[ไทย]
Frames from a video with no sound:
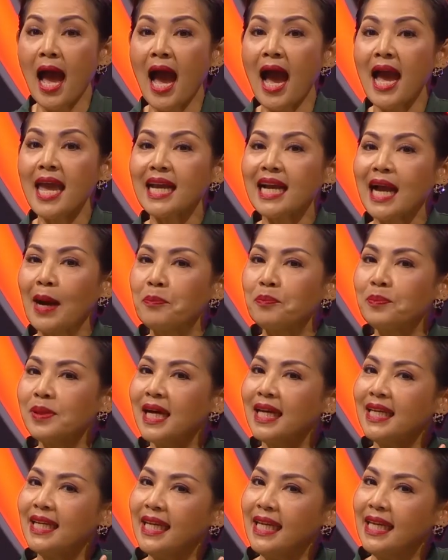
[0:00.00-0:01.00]
ให้กับ
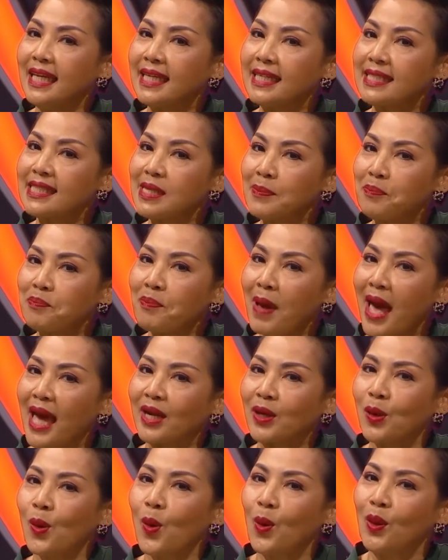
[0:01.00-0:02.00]
เพื่อนอีก
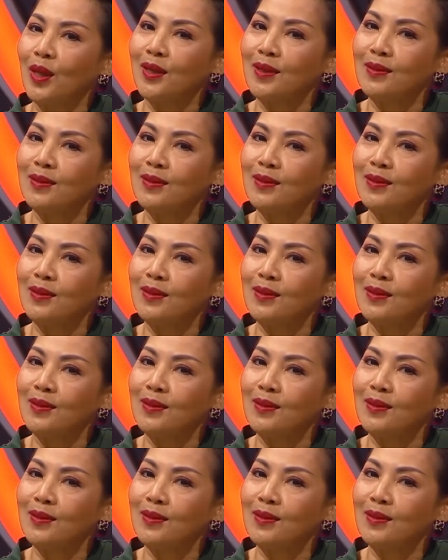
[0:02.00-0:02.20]
18 คน